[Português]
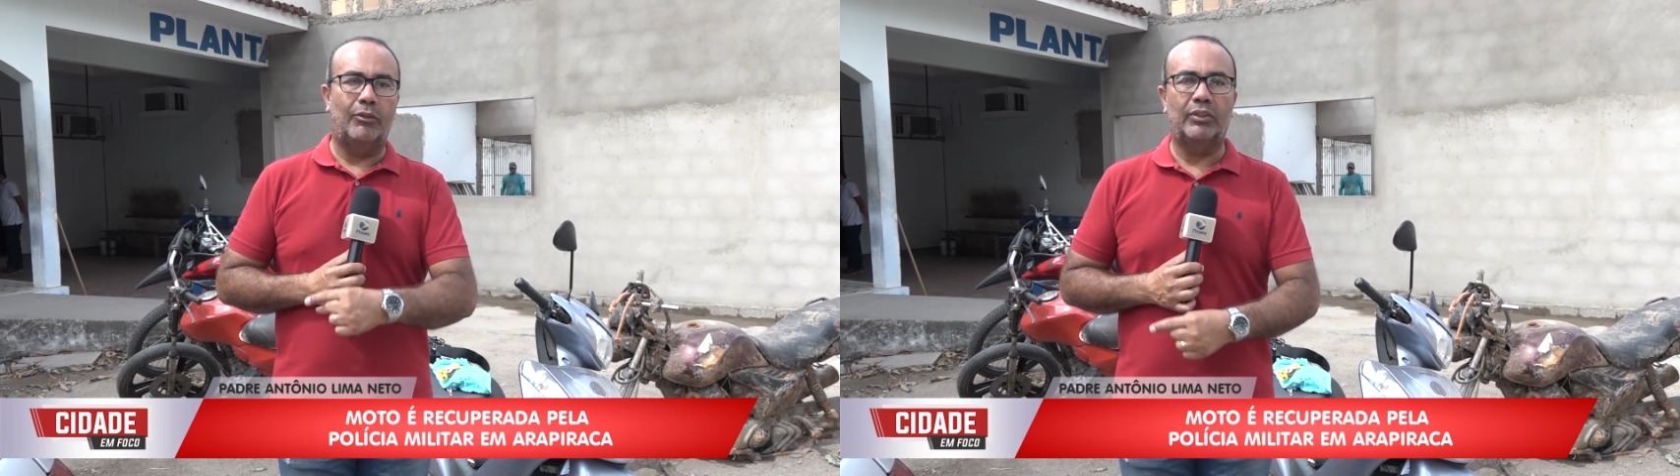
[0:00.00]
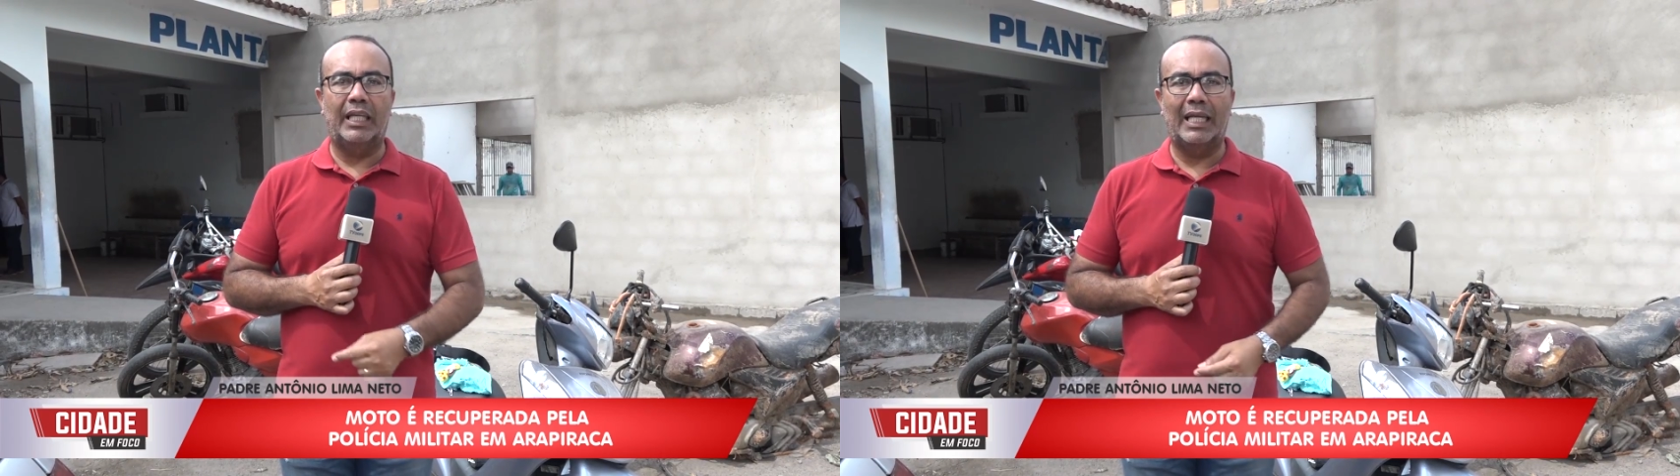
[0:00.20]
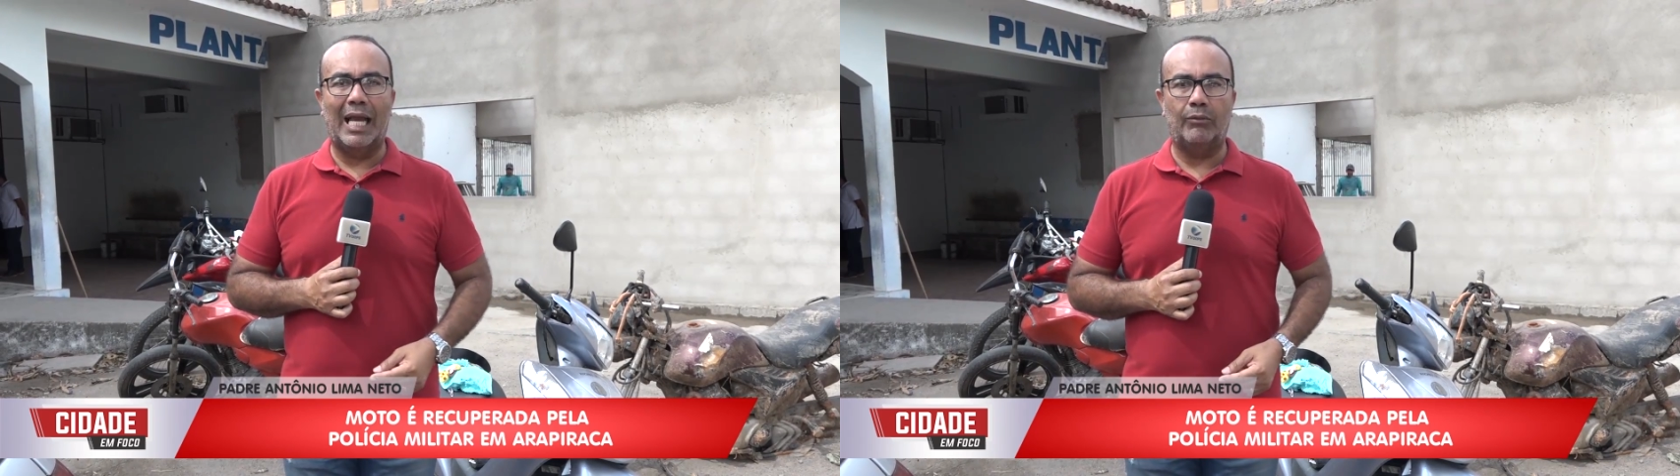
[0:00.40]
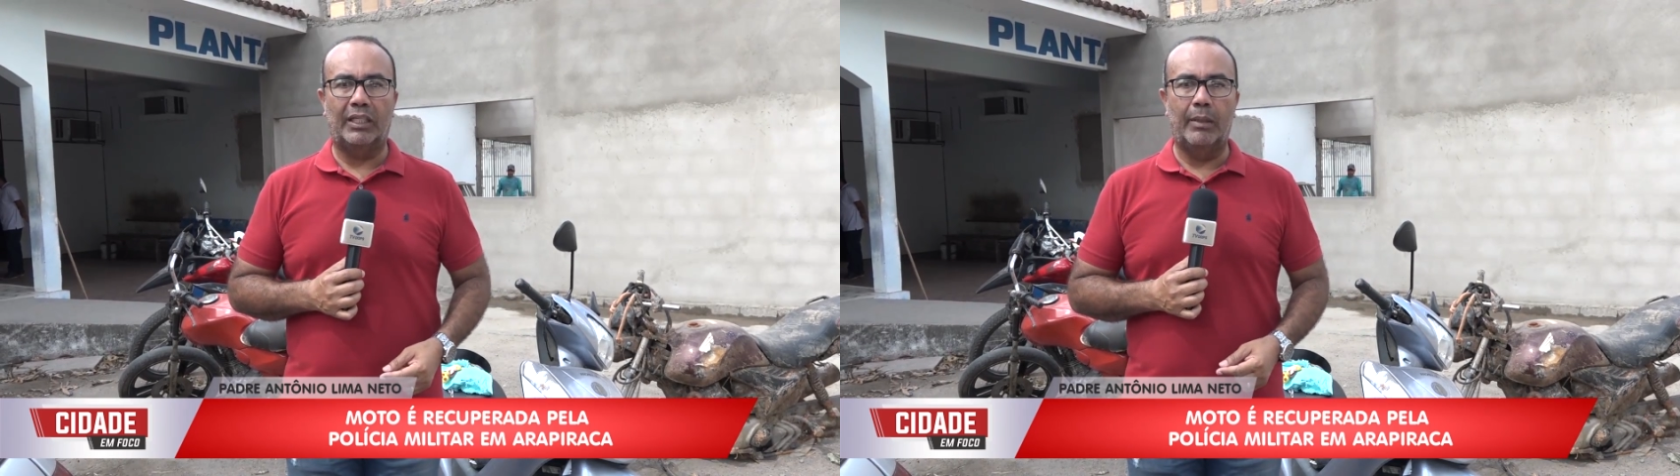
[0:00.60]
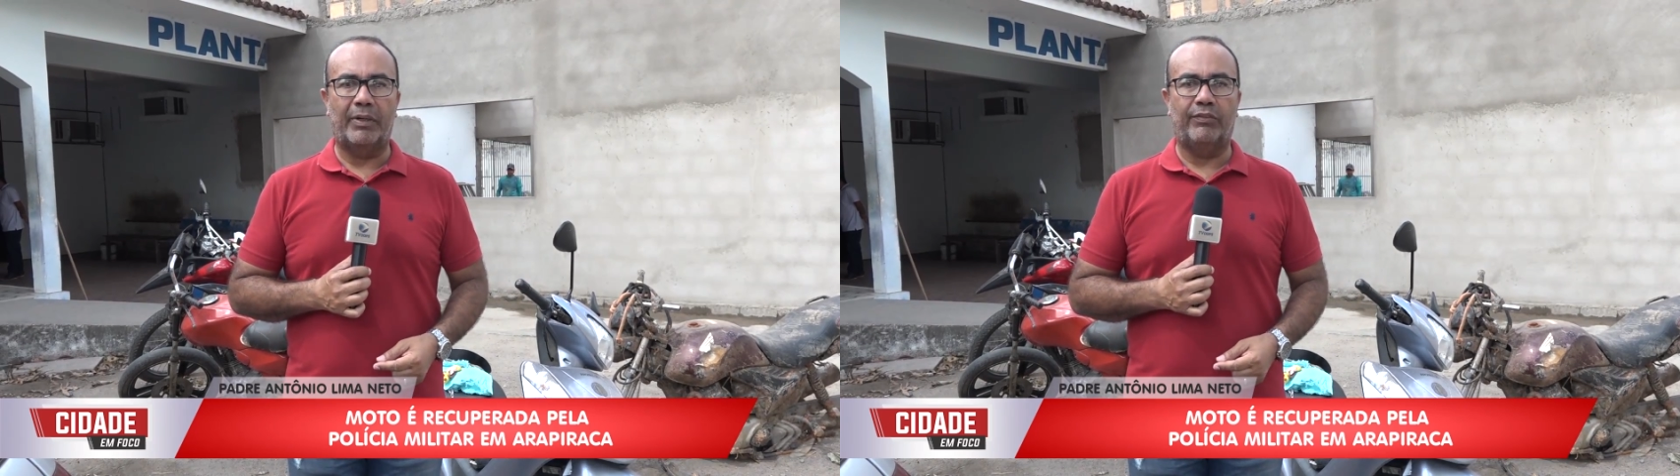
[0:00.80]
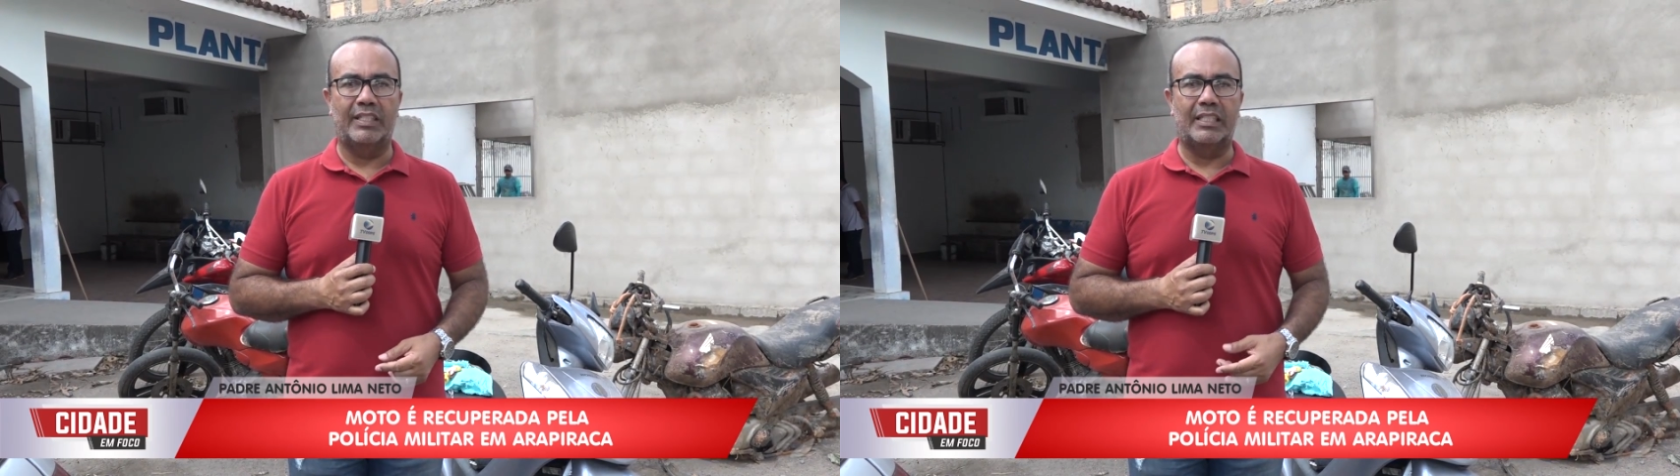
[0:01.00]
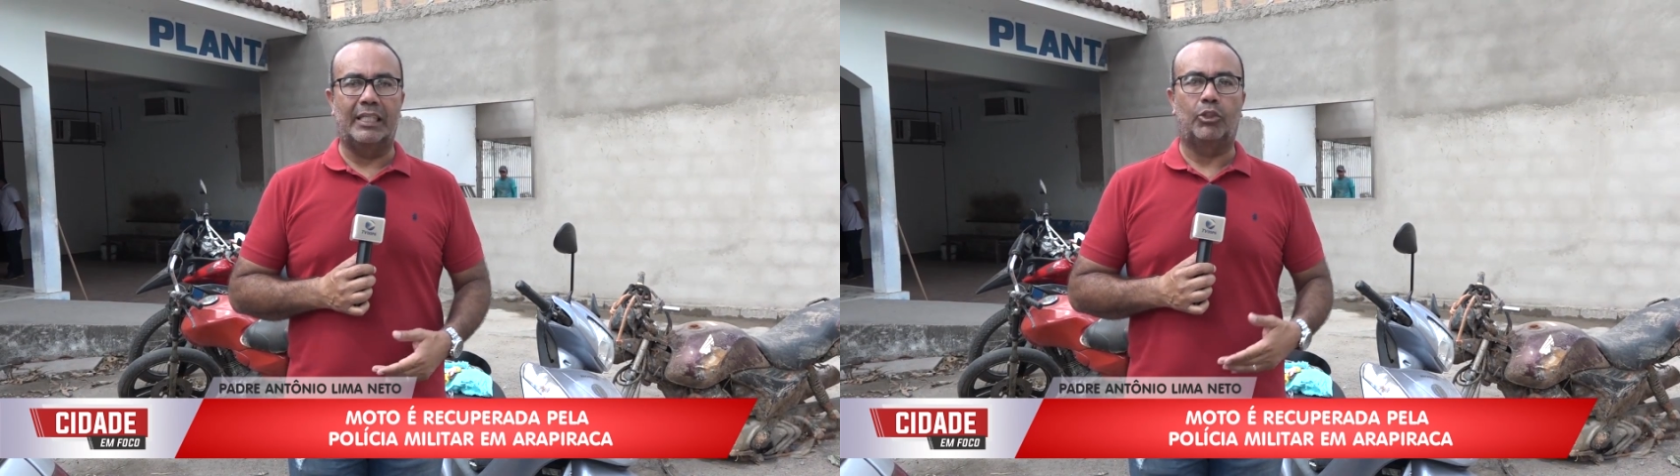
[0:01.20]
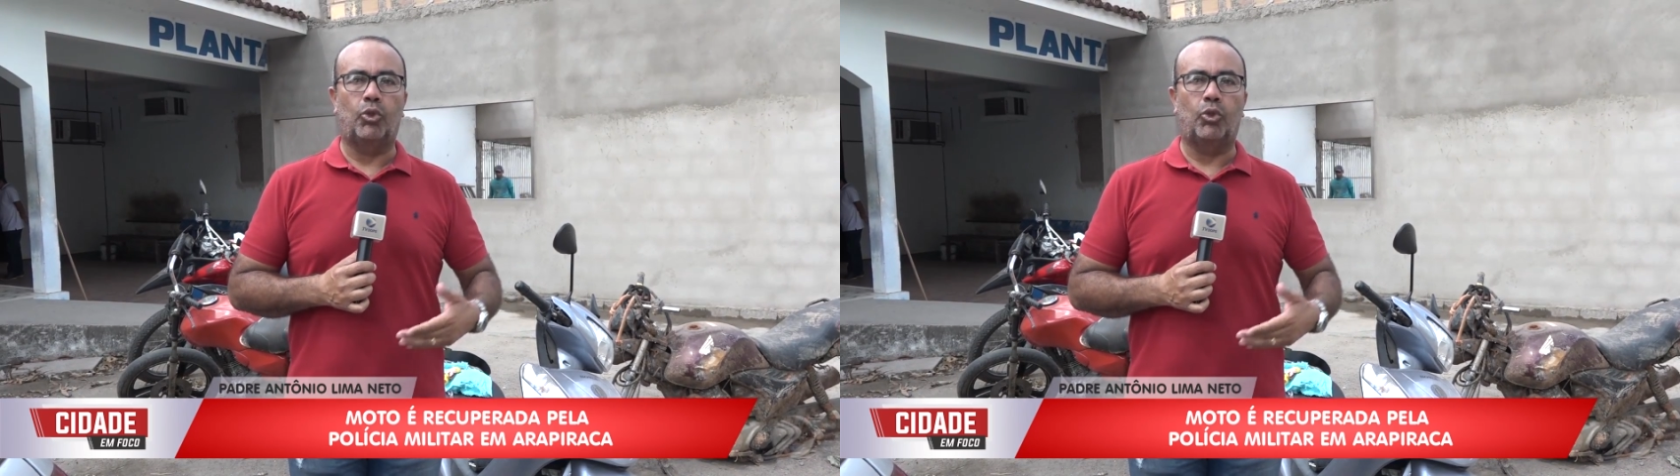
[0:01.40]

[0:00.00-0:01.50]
um delegado aqui para fazer